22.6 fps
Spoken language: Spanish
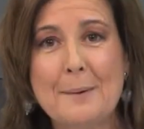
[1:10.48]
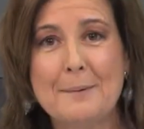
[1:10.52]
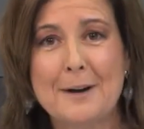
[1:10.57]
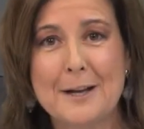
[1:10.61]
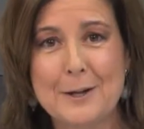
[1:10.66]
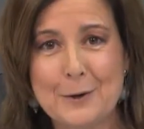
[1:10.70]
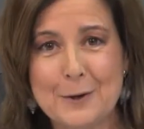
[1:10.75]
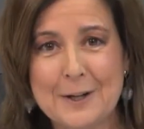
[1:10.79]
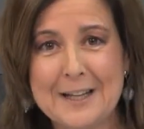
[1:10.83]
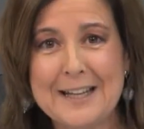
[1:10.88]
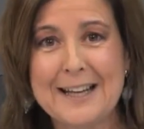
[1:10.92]

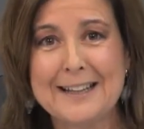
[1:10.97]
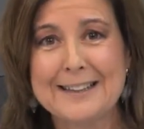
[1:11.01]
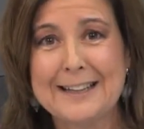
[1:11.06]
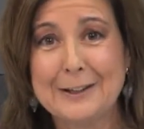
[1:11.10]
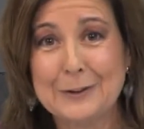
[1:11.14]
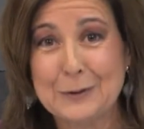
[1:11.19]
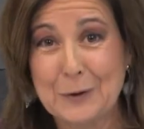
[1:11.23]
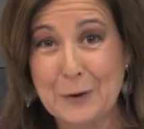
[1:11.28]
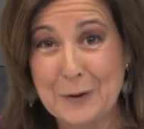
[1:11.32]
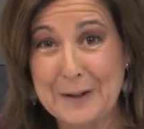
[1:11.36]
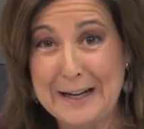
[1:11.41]
mayoría
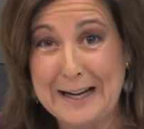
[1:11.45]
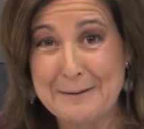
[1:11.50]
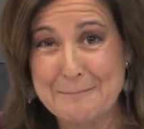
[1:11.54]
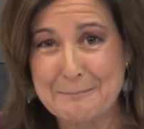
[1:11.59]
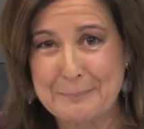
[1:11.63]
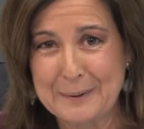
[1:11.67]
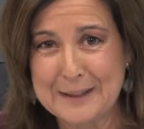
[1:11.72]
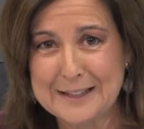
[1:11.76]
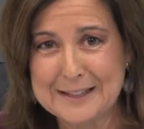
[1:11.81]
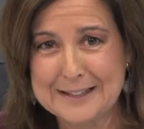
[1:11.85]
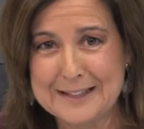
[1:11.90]
tanto de la
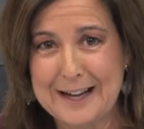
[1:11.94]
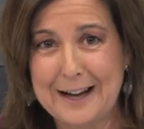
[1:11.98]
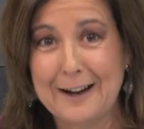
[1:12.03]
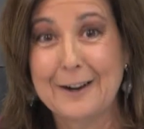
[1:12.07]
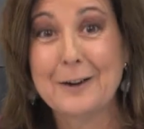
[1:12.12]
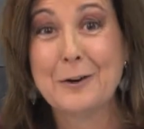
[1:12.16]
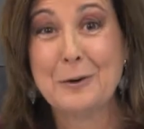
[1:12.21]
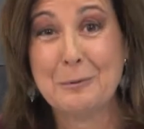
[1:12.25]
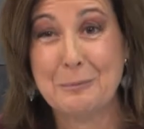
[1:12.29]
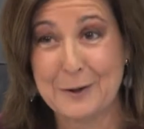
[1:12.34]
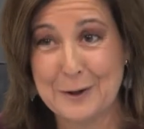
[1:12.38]

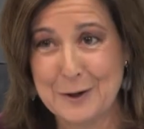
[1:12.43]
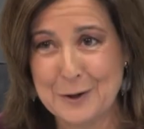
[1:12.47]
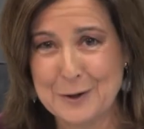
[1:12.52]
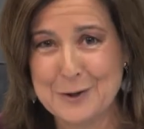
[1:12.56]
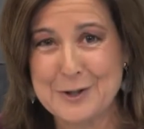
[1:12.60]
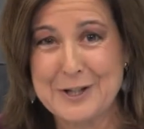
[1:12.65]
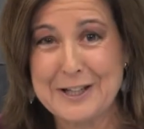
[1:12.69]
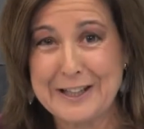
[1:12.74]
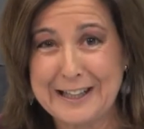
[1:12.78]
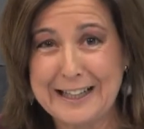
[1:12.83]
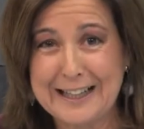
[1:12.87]
empresa como de
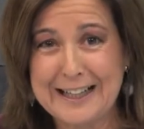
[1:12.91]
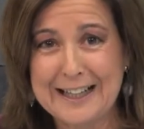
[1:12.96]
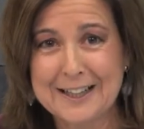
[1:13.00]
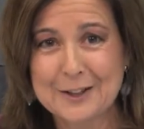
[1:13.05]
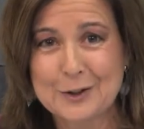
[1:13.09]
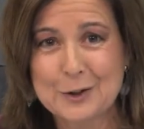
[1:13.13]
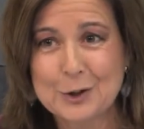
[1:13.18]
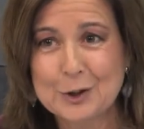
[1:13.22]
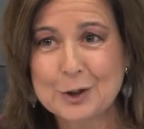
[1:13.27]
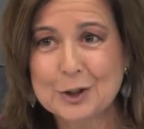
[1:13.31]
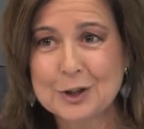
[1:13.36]
los
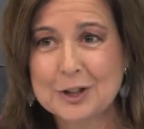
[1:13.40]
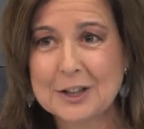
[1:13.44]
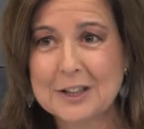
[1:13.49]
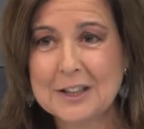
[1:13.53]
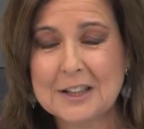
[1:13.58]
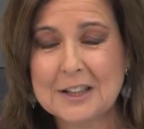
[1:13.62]
sindicatos